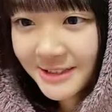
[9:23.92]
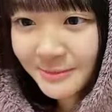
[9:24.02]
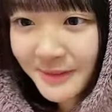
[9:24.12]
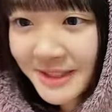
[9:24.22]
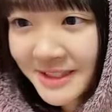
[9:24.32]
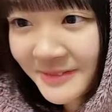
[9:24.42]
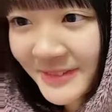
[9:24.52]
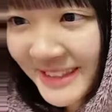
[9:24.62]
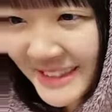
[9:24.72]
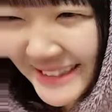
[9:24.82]
待って
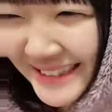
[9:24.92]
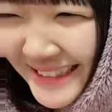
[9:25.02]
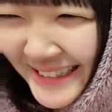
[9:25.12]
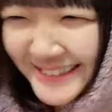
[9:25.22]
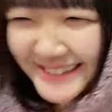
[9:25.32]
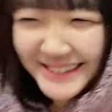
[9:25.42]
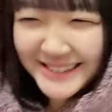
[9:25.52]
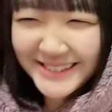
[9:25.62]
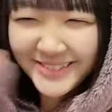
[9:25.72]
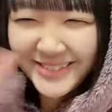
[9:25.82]
ますね
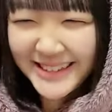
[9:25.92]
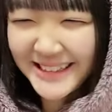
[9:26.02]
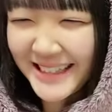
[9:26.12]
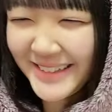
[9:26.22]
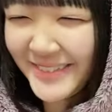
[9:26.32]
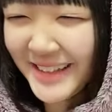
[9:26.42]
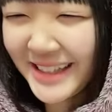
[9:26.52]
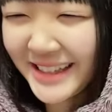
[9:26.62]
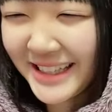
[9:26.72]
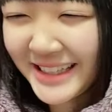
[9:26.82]
またま
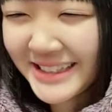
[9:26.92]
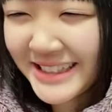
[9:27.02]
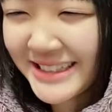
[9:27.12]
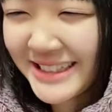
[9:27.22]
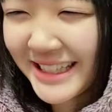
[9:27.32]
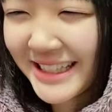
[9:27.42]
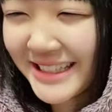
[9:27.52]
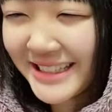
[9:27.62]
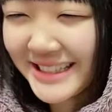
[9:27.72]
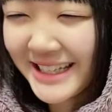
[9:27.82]
たいい席
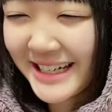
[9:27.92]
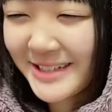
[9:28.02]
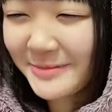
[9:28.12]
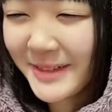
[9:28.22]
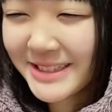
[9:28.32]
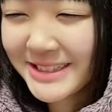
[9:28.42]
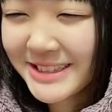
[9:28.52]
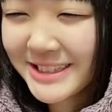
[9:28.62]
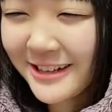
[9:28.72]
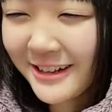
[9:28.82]
になります
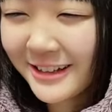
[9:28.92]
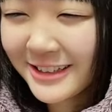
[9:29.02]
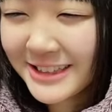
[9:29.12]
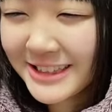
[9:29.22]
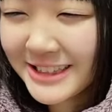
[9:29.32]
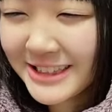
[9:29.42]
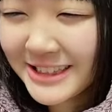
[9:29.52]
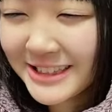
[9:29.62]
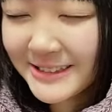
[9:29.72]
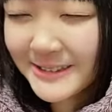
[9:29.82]
ように
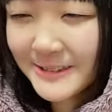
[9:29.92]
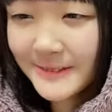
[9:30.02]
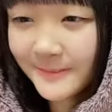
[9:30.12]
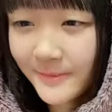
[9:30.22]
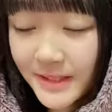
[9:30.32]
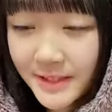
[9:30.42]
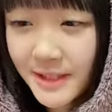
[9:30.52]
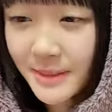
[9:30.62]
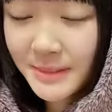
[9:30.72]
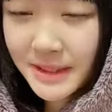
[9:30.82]
そう
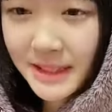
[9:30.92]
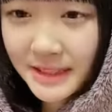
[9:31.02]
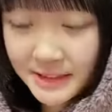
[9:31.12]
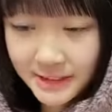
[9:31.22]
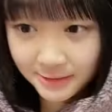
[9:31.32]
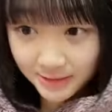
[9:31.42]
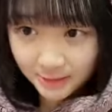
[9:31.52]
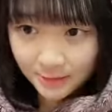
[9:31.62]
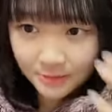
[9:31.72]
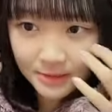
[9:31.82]
だみんなに祝
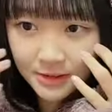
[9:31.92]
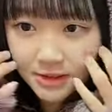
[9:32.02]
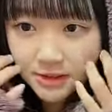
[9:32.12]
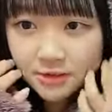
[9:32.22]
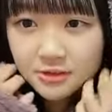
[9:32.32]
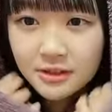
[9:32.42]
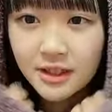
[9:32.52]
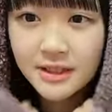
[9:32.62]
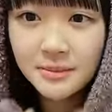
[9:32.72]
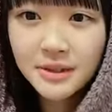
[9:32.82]
おうフードで
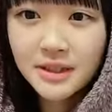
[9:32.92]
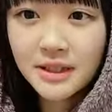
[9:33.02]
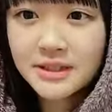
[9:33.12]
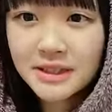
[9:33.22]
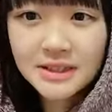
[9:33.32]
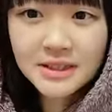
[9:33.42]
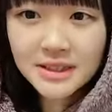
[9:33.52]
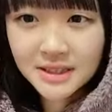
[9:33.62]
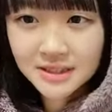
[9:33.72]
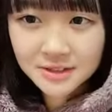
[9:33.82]
温まったから全
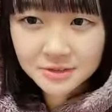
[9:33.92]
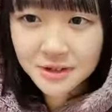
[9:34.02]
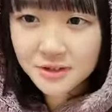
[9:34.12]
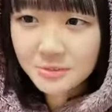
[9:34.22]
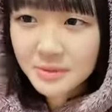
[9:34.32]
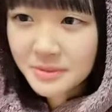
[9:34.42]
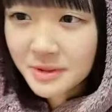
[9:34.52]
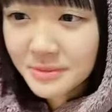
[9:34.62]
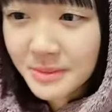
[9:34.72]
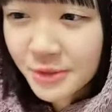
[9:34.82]
然ですちょっとあの耳
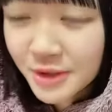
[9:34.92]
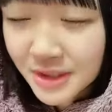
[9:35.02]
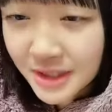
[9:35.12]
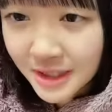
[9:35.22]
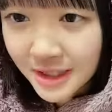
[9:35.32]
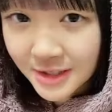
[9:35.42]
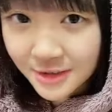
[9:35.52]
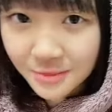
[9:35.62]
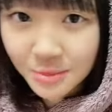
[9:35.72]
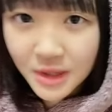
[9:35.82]
を守ってるだけでそ
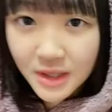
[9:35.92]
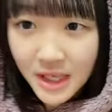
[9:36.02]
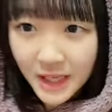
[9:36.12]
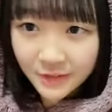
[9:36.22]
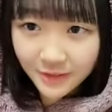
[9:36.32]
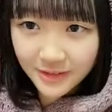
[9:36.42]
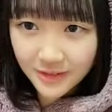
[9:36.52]
のあの